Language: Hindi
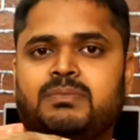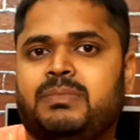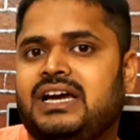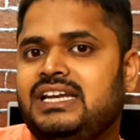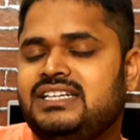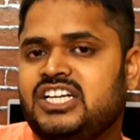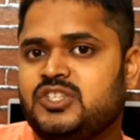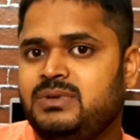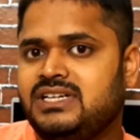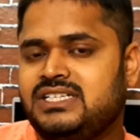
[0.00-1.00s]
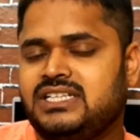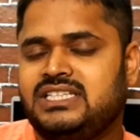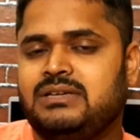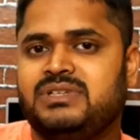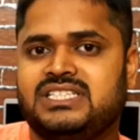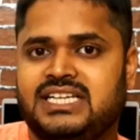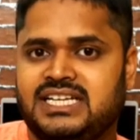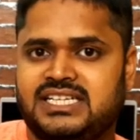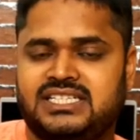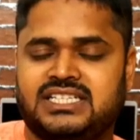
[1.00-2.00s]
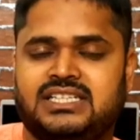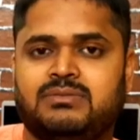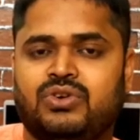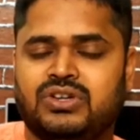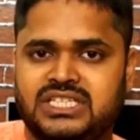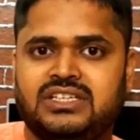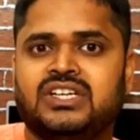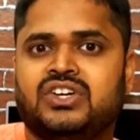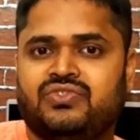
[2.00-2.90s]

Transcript: आप फाइल ट्रांसफर कर सकते हैं या फिर शेयर कर सकते बहुत ही